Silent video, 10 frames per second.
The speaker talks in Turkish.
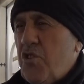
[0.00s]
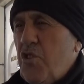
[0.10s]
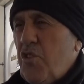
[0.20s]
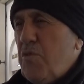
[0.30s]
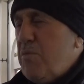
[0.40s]

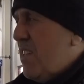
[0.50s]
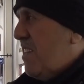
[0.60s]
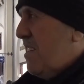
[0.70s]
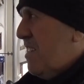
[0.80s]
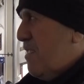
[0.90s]
Çünkü
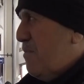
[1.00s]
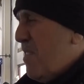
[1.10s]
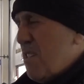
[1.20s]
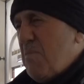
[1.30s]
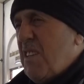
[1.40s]
bize dedi ki
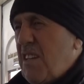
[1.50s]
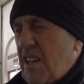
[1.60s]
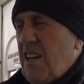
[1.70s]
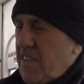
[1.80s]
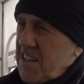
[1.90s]
5 bin
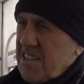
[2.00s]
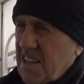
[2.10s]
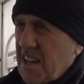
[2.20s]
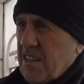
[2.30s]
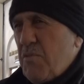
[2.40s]
lira
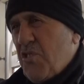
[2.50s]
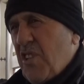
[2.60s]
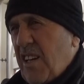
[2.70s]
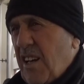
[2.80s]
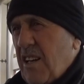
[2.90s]
verirsek
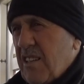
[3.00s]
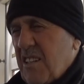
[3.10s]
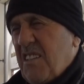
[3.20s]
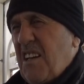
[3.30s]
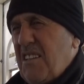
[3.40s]
bütçeye
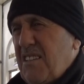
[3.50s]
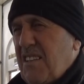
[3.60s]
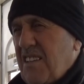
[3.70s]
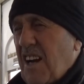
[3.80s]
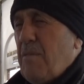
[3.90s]
kikleniyi dedi.